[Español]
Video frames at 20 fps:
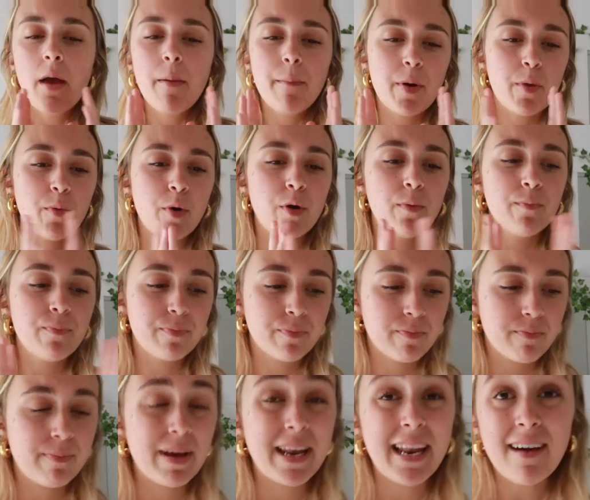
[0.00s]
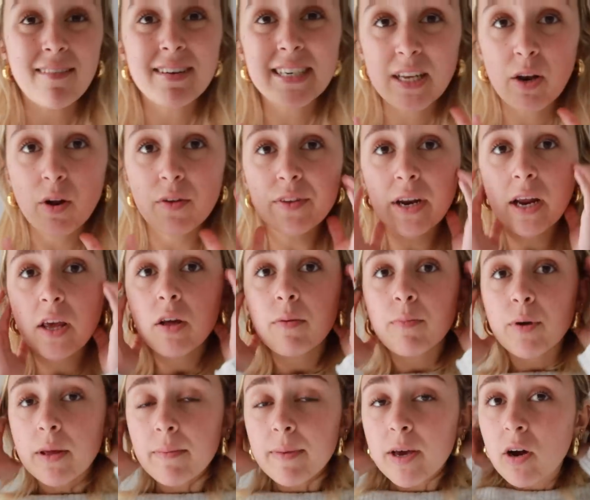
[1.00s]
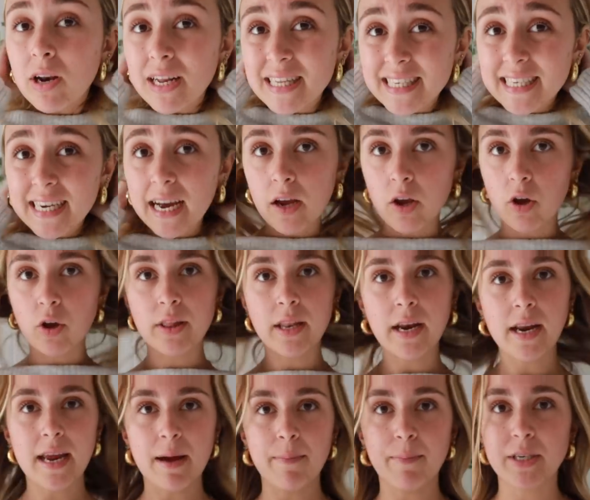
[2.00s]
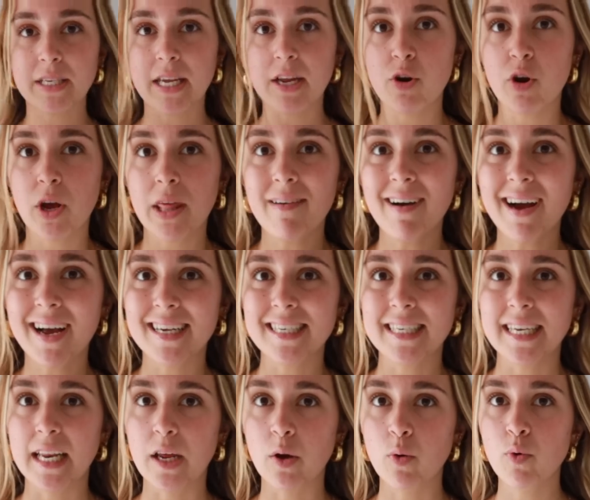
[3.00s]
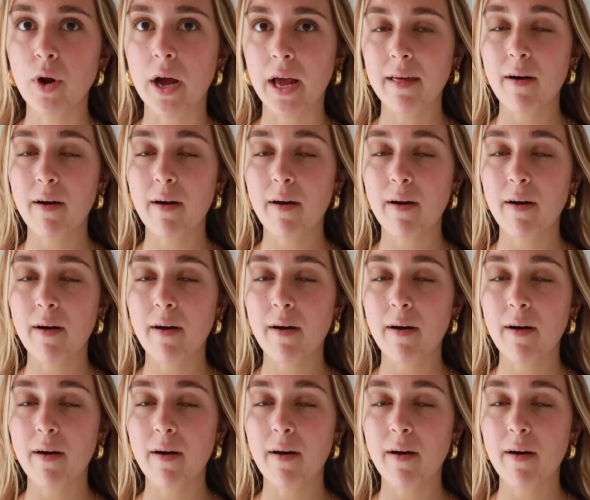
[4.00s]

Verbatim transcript: Pero bueno, veré a ver si lo han traído porque me dijo la chica que hoy traían, pero es que no quedaba casi ninguna.